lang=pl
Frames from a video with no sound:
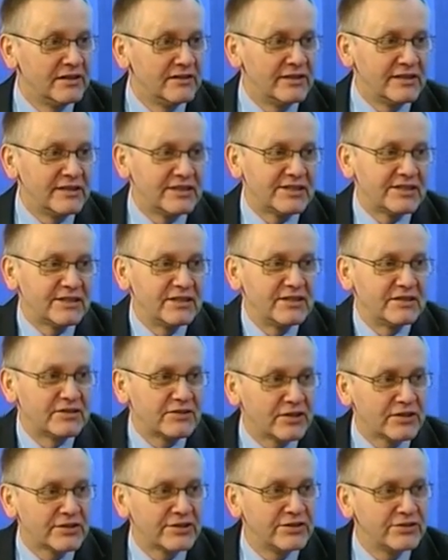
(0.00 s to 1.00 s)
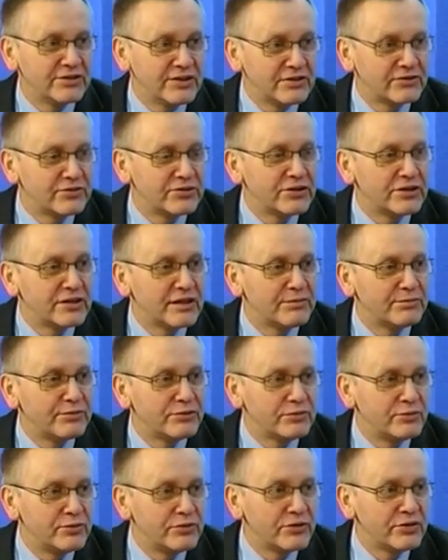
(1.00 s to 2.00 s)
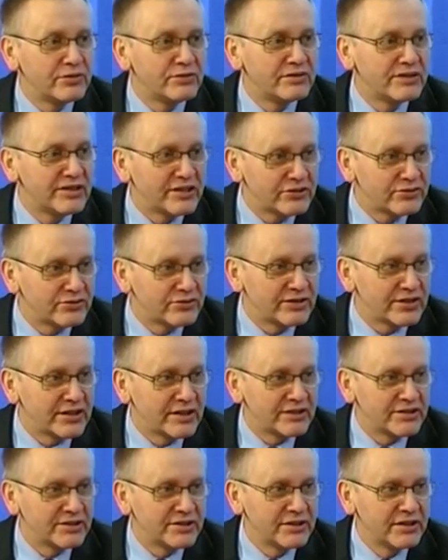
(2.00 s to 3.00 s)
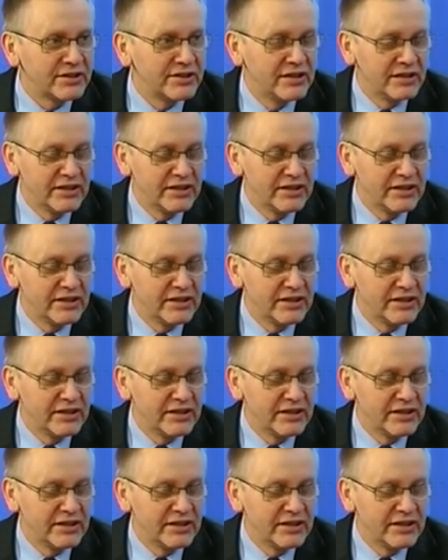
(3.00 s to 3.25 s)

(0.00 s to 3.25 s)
Więc y, to, co niektórzy nam próbują zarzucać,